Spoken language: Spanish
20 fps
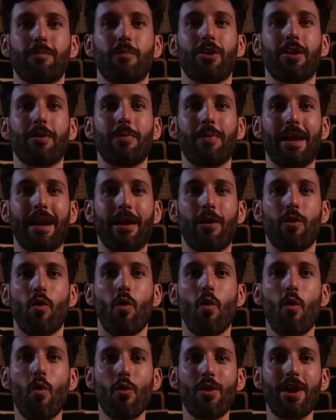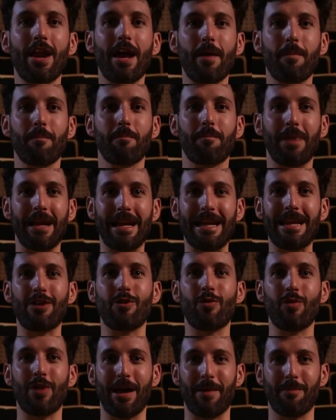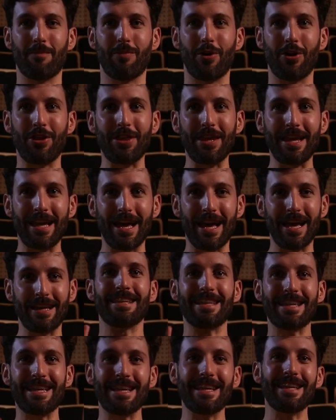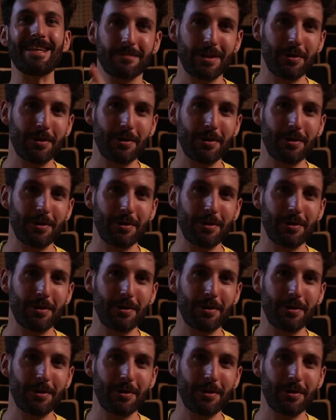podés ver una película por día y